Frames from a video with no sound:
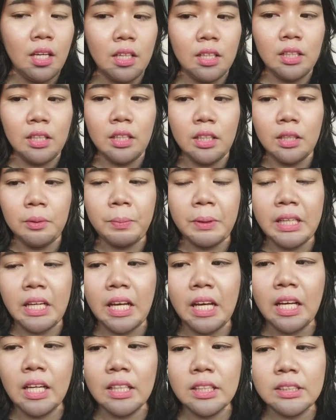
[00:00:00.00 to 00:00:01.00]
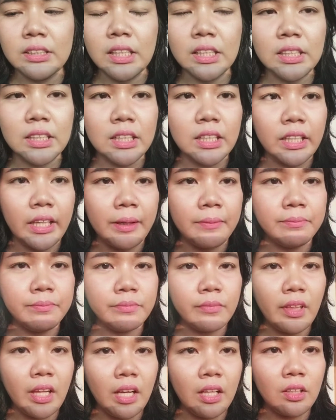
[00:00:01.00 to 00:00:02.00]
uh, padahal dia
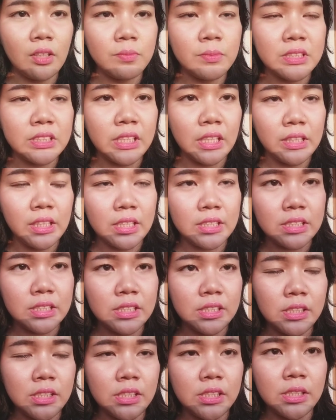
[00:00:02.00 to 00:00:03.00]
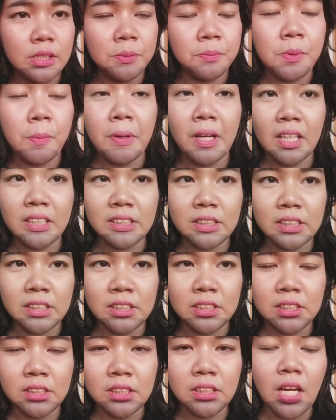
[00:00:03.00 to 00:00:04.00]
ngeklaim kalau misalnya si BPKC
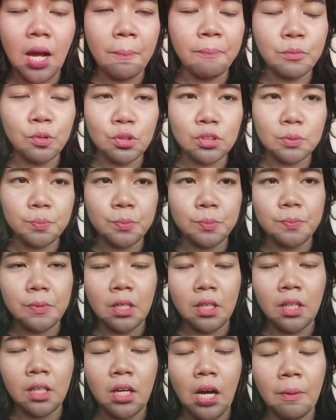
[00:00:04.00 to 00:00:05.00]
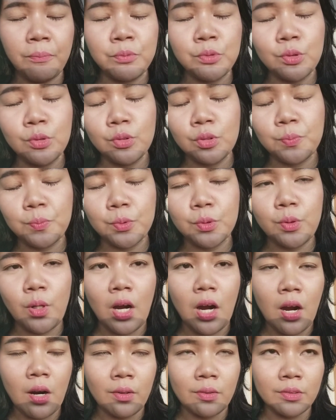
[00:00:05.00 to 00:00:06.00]
ini up to uh, up to 10
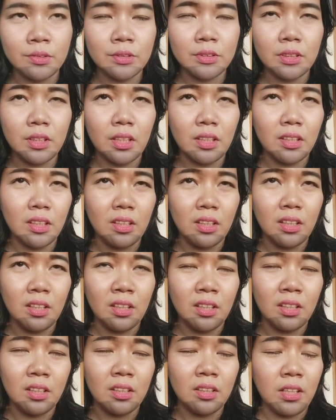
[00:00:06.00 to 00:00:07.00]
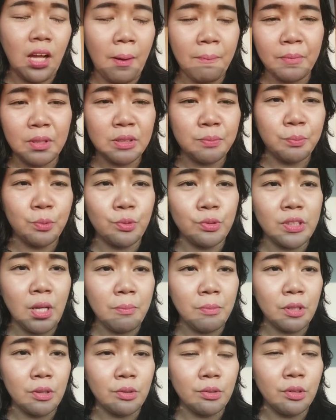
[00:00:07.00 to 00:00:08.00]
hours uh, hampir 10
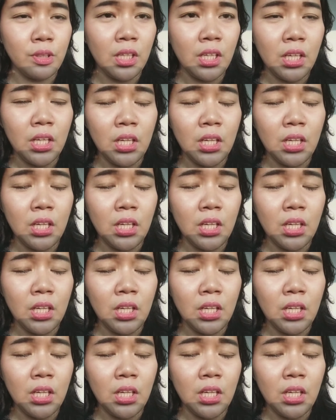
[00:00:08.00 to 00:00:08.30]
jam gitu